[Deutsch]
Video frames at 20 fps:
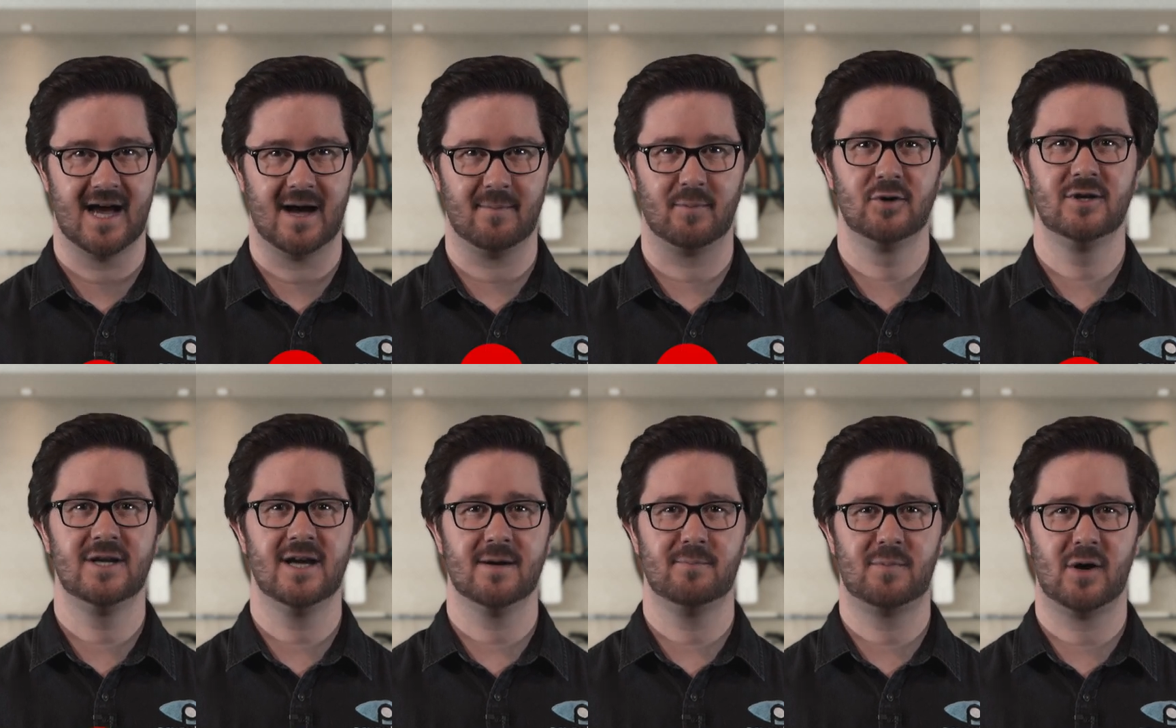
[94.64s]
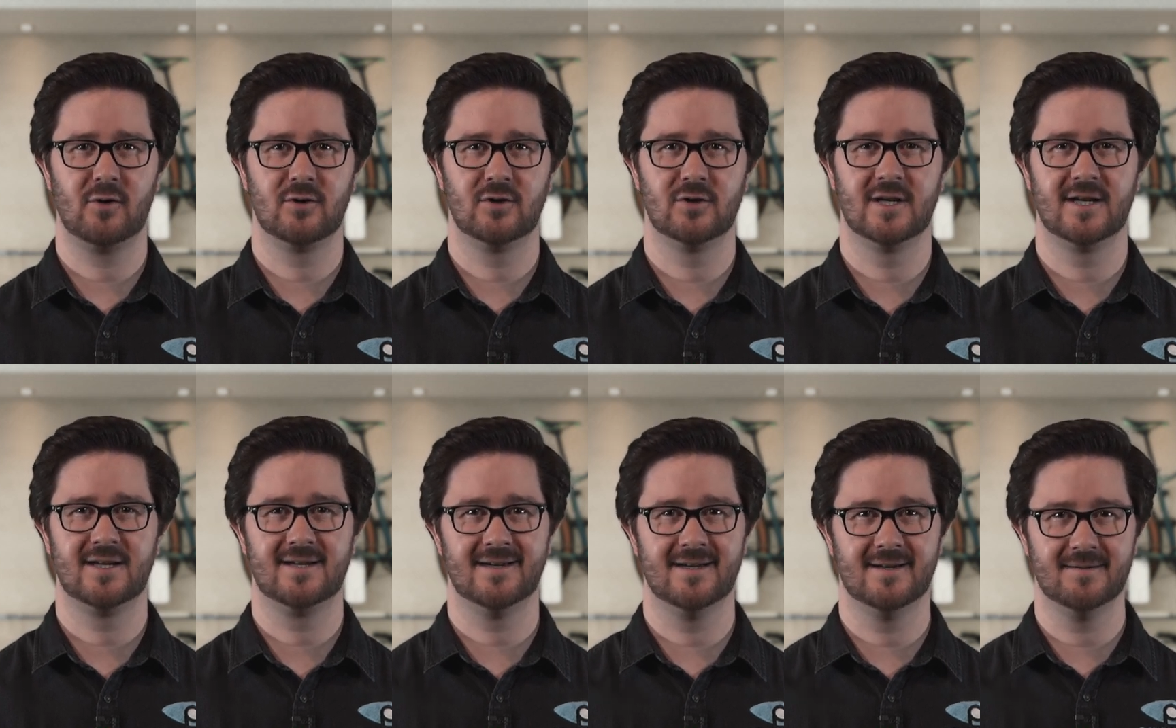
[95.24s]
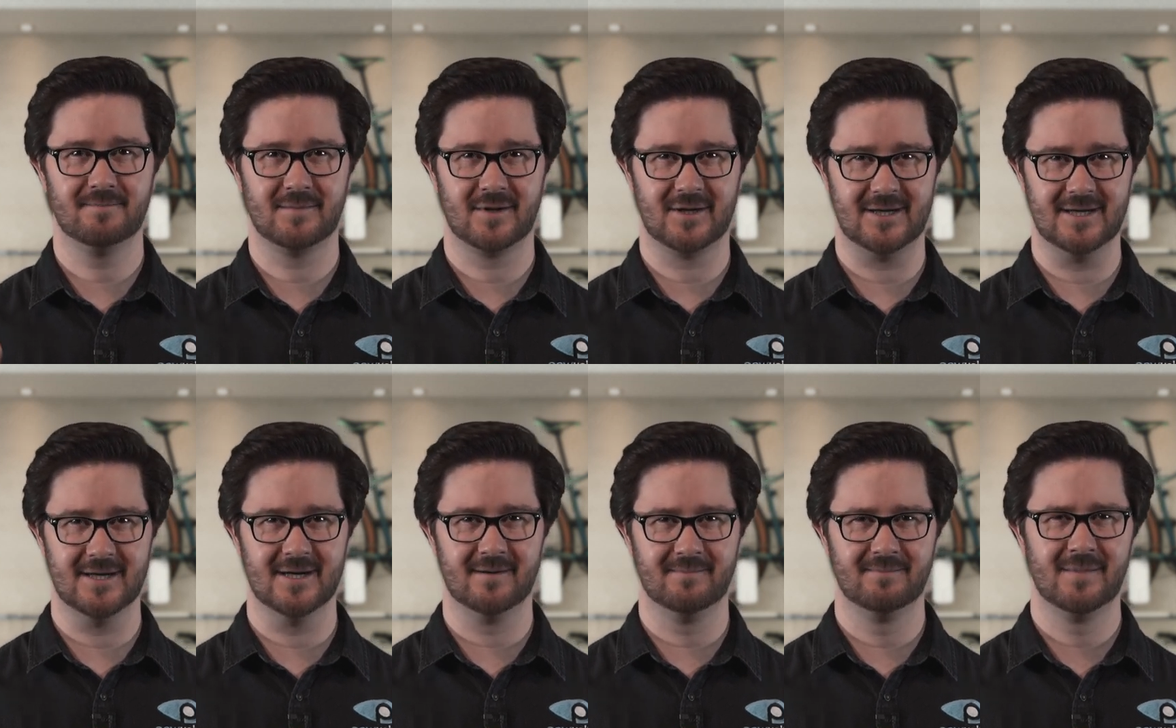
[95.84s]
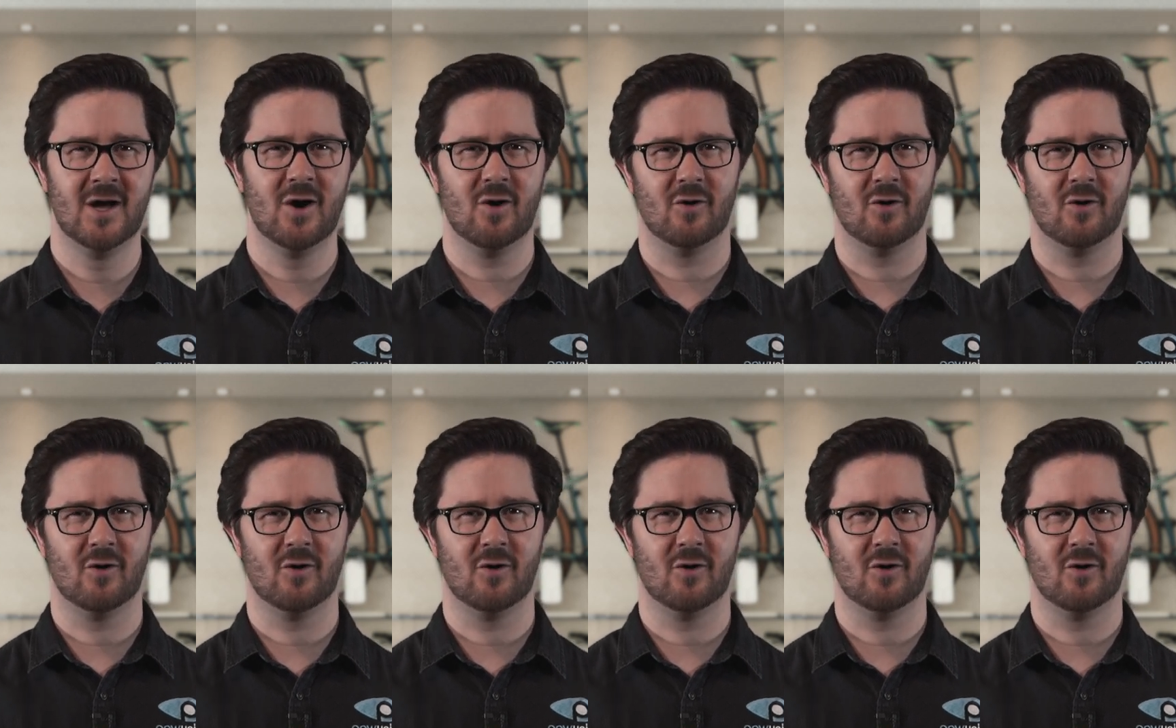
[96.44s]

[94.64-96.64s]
Abonniere PowerUnity hier